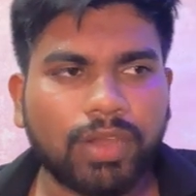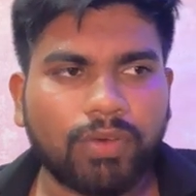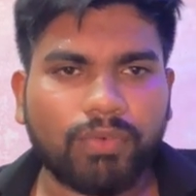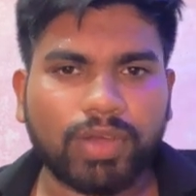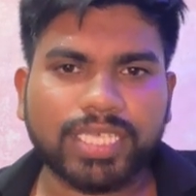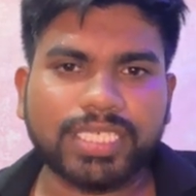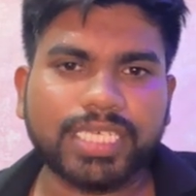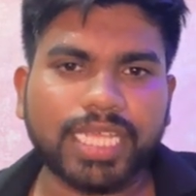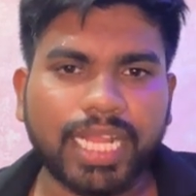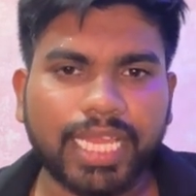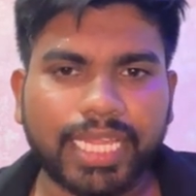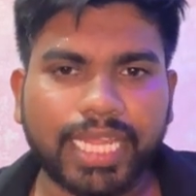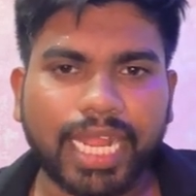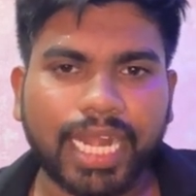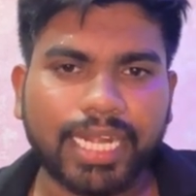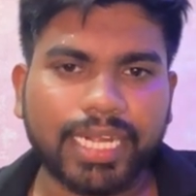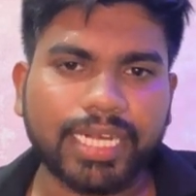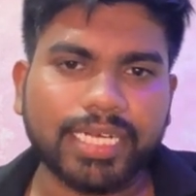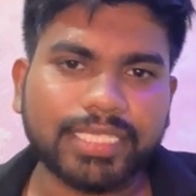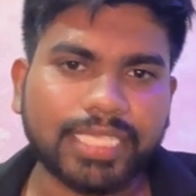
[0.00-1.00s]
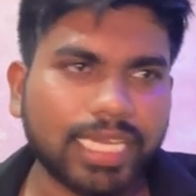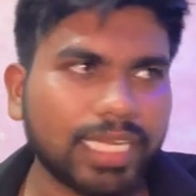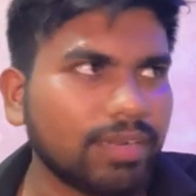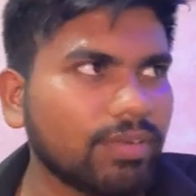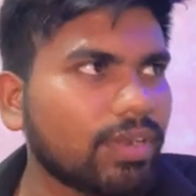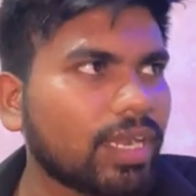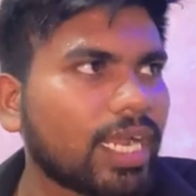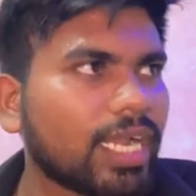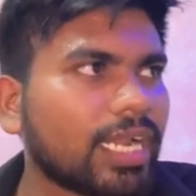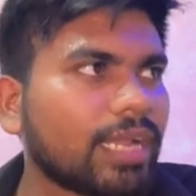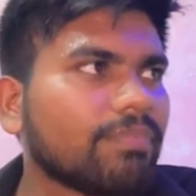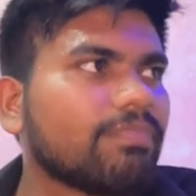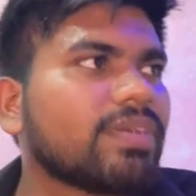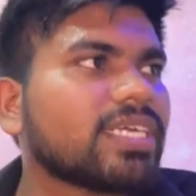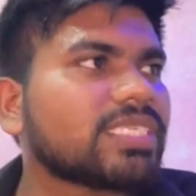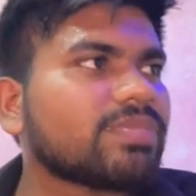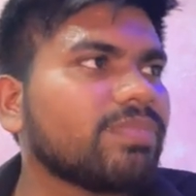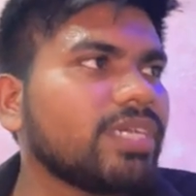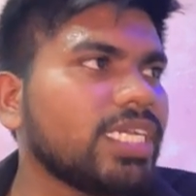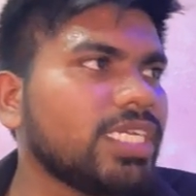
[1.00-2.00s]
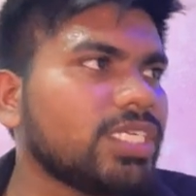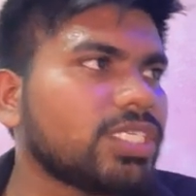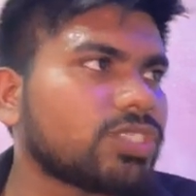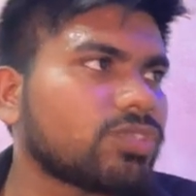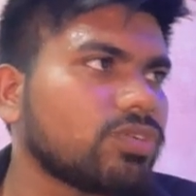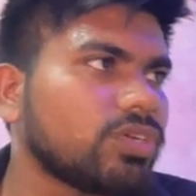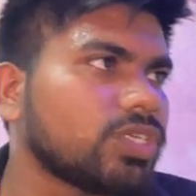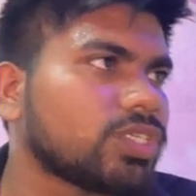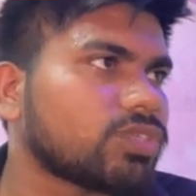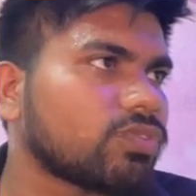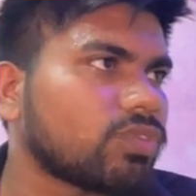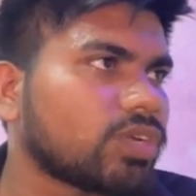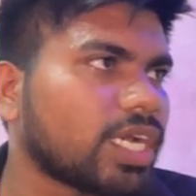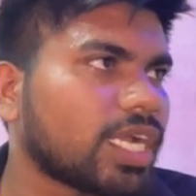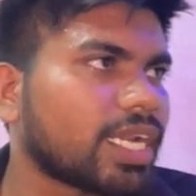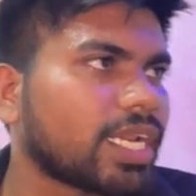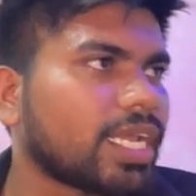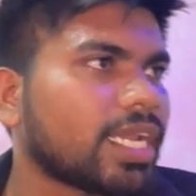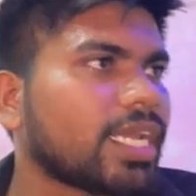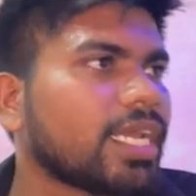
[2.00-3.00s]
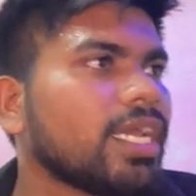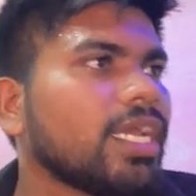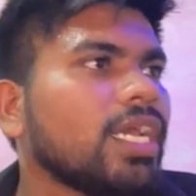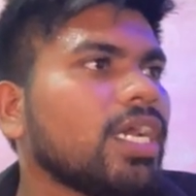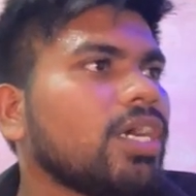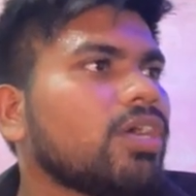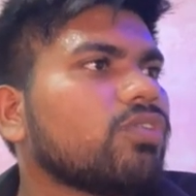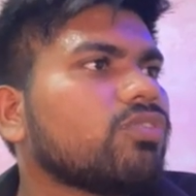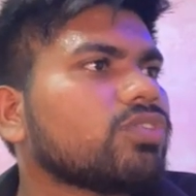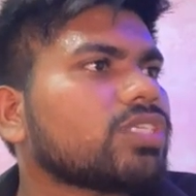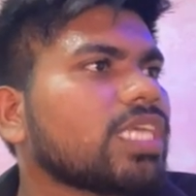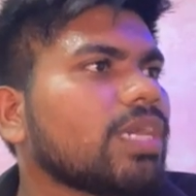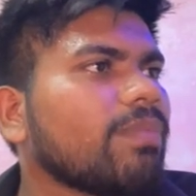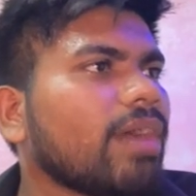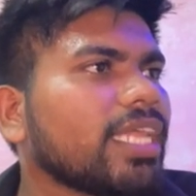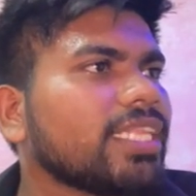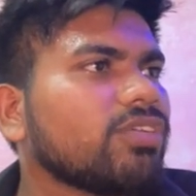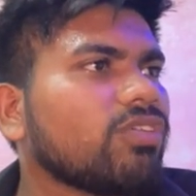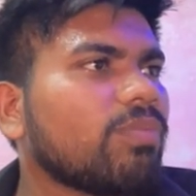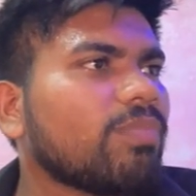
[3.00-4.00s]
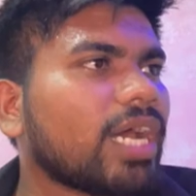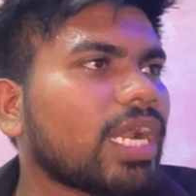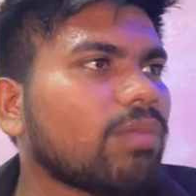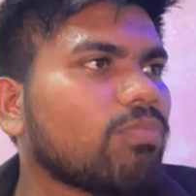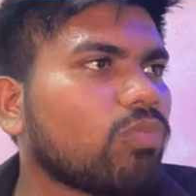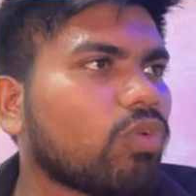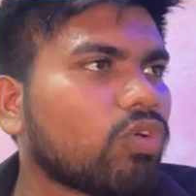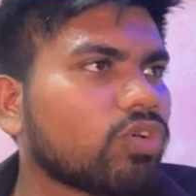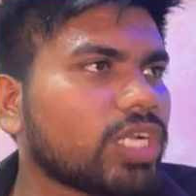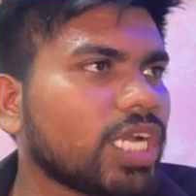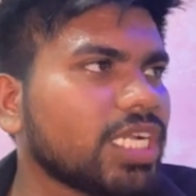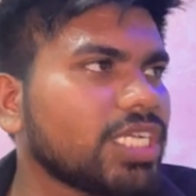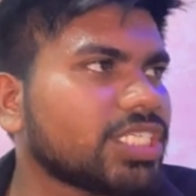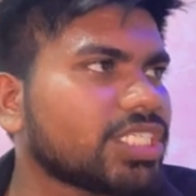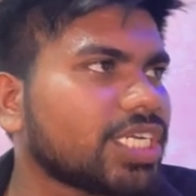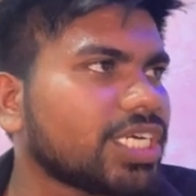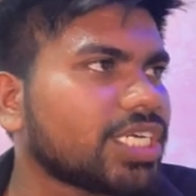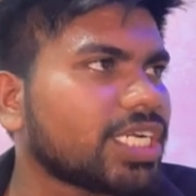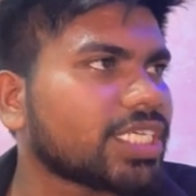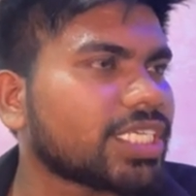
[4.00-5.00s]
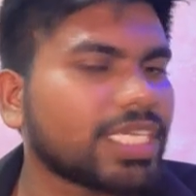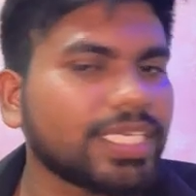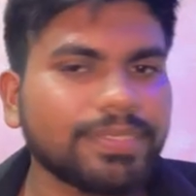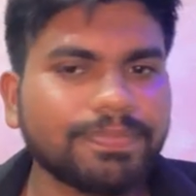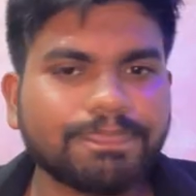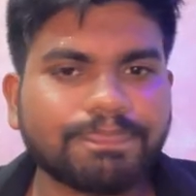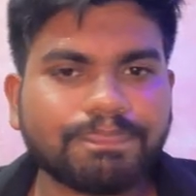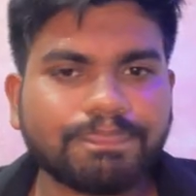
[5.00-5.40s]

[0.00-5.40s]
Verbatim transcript: वन से लेके हंड्रेड तक नंबर्स में स्टोर कर रहे हैं उसके बाद जो हमारा मोटर स्टेटस है